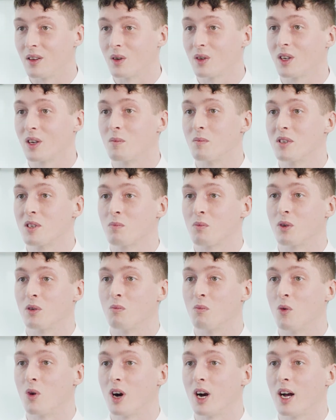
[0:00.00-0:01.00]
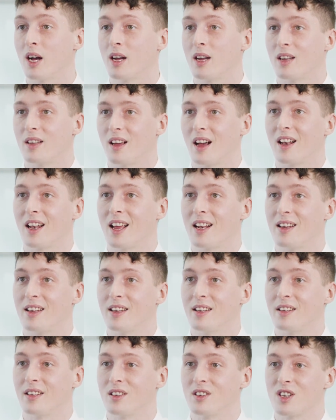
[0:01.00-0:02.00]
donc il y a un petit peu de moi dans la
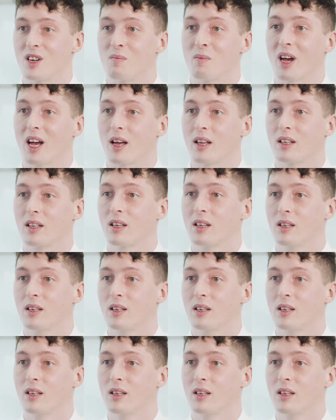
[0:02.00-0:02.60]
ligne chez Pratt.